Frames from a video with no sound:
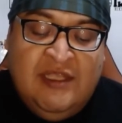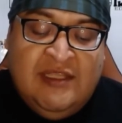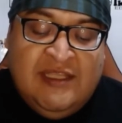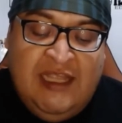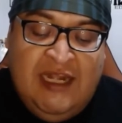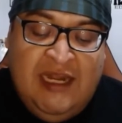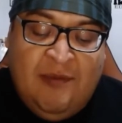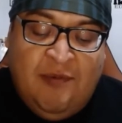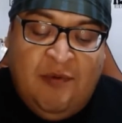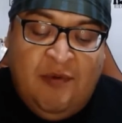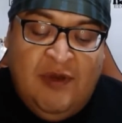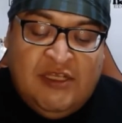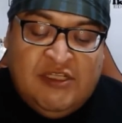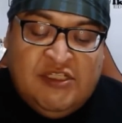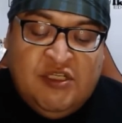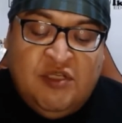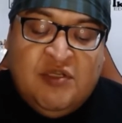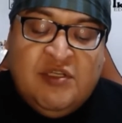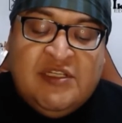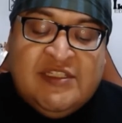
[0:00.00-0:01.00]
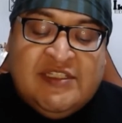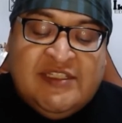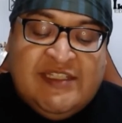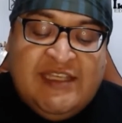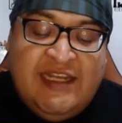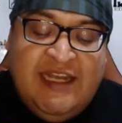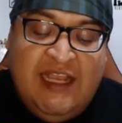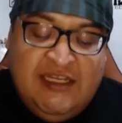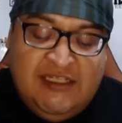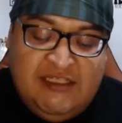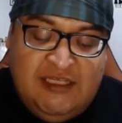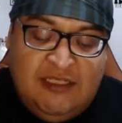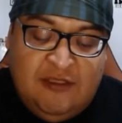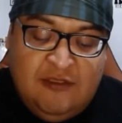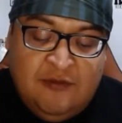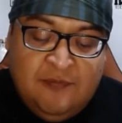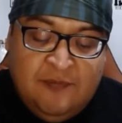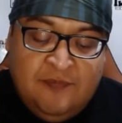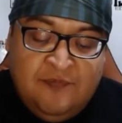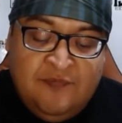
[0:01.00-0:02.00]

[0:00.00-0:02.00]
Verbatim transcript: de la población sin éxito,